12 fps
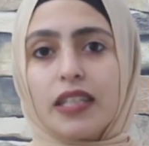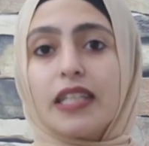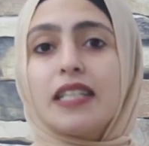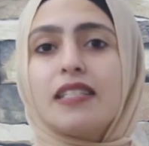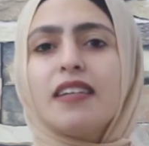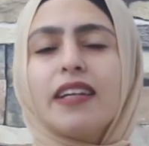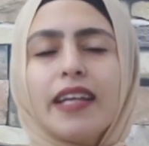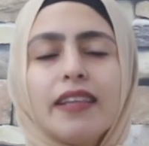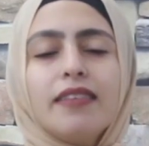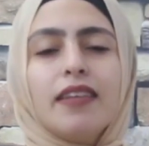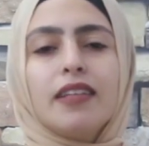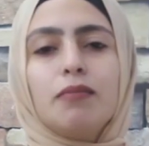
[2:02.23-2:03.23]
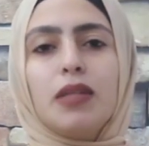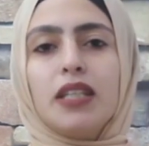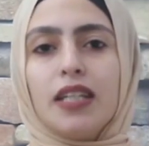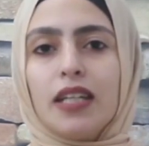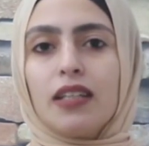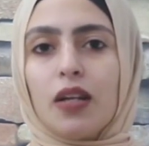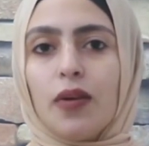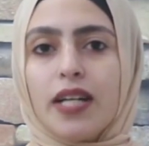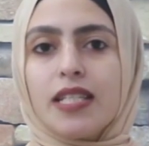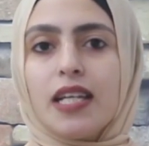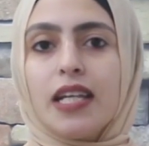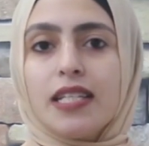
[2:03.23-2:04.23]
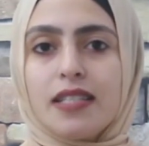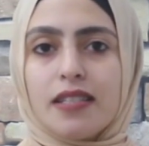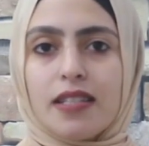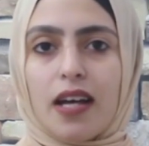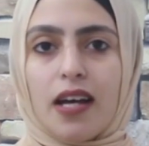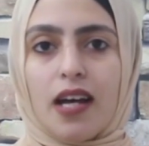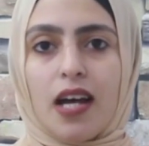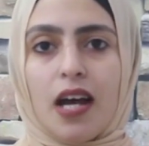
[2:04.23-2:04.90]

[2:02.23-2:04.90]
كتير جدا مننا دلوقتي لسه